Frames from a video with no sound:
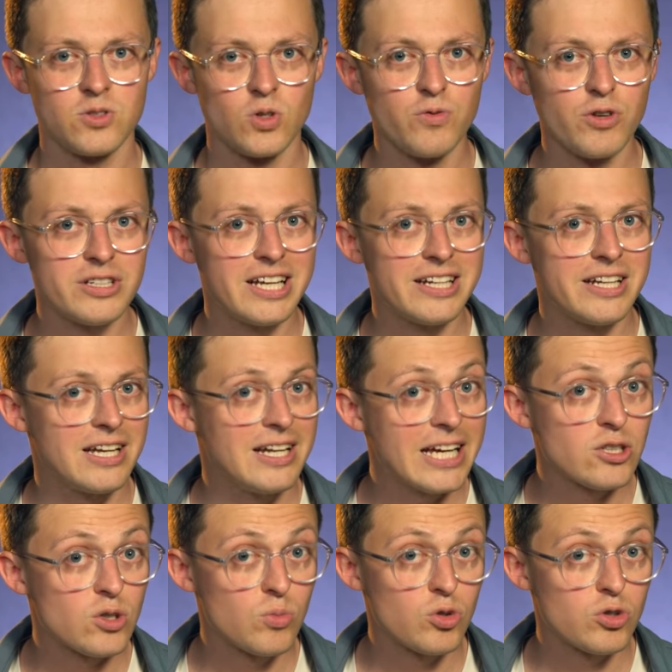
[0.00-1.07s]
So wird dann der
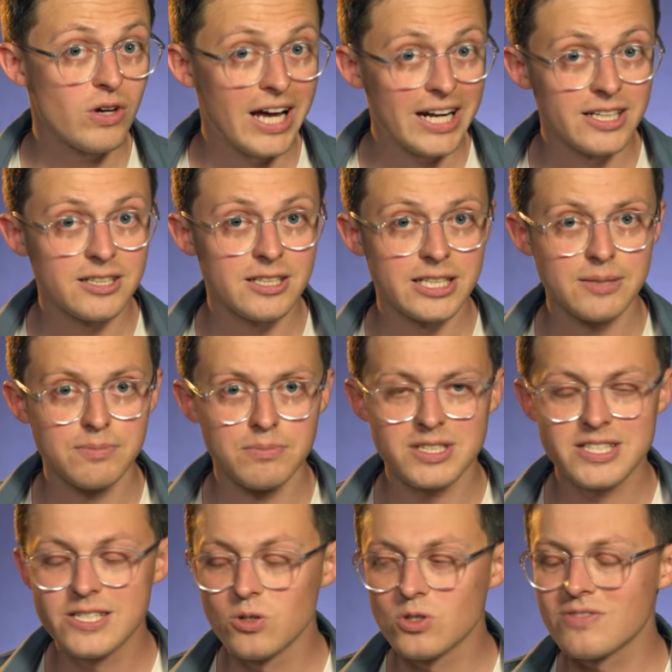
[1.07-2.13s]
Elektromotor angetrieben
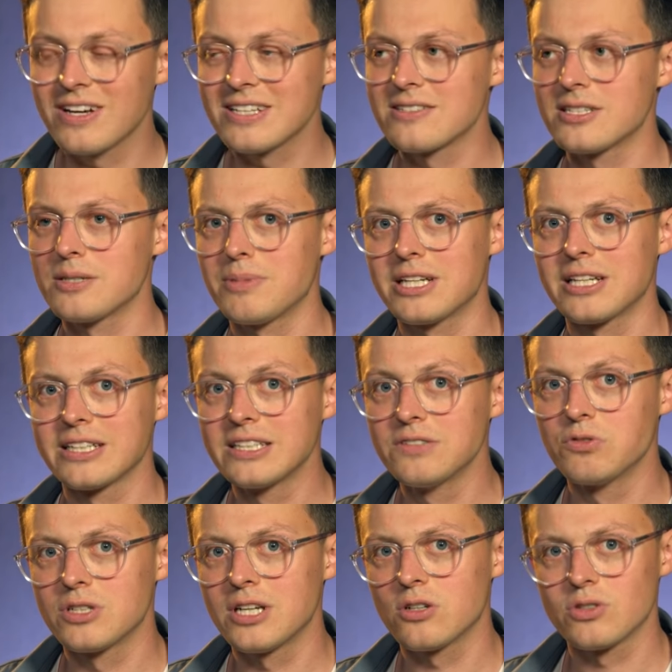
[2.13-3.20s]
bzw. die
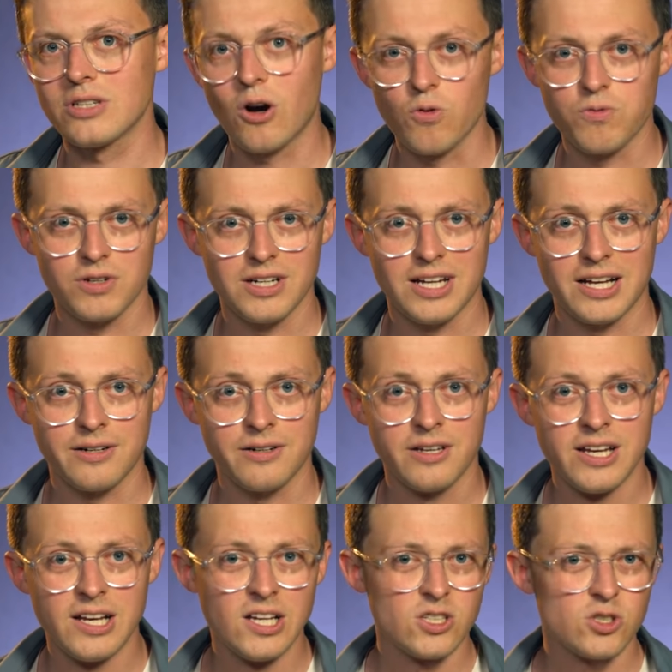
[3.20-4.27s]
Batterie wird dadurch aufgeladen.
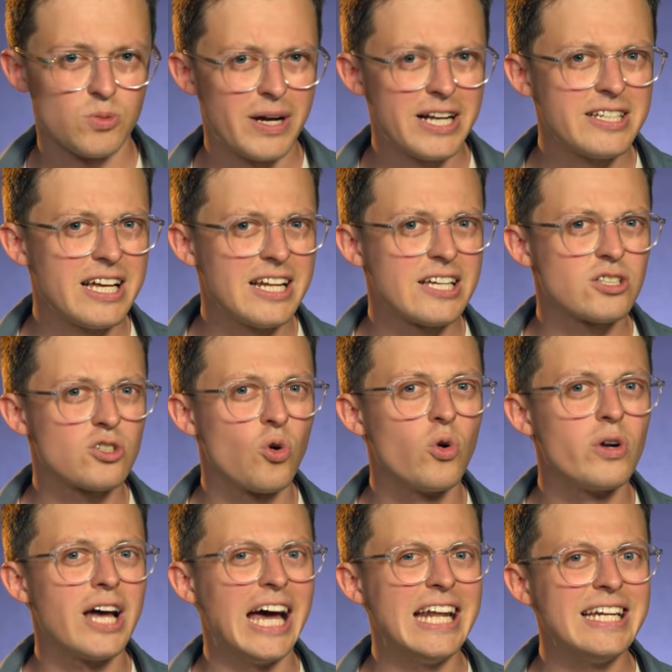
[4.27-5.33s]
Sobald die
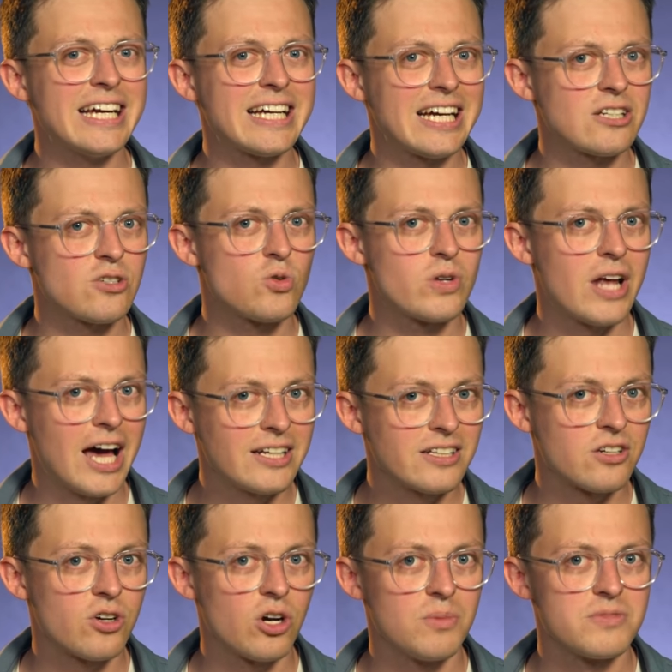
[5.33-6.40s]
Elektronen an der Kathode
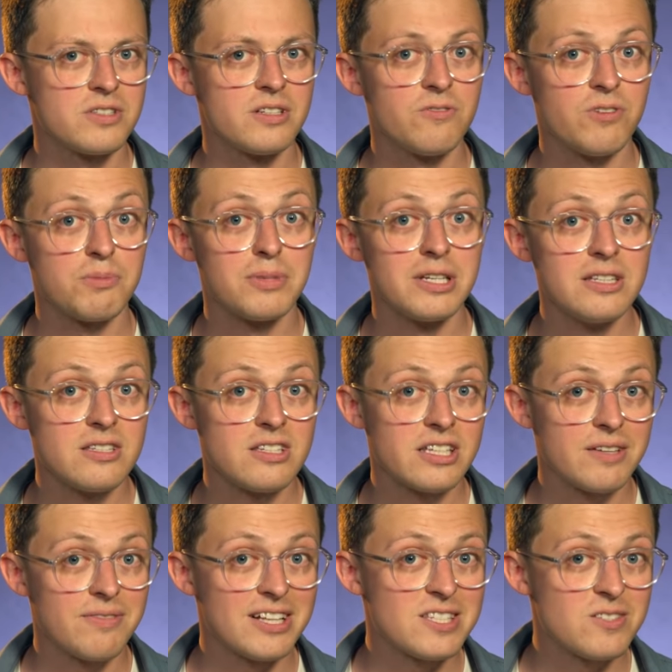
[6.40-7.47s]
angekommen sind, verbinden
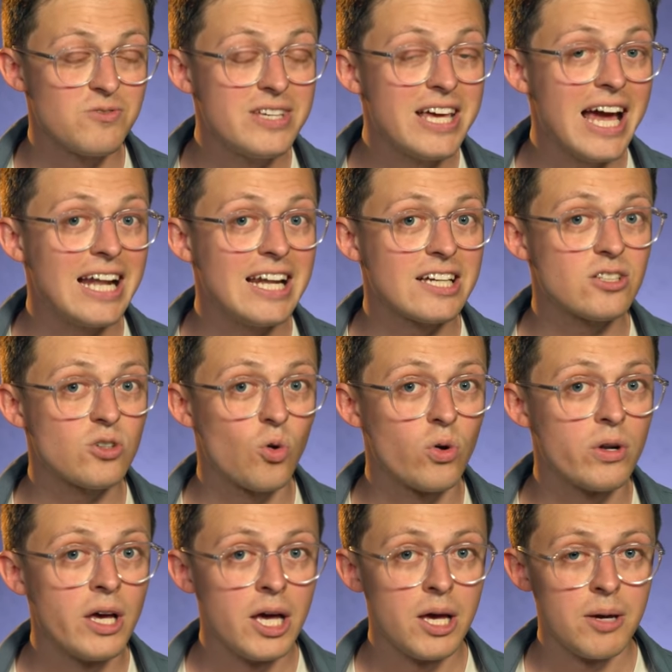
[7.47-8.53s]
sich jeweils vier Elektronen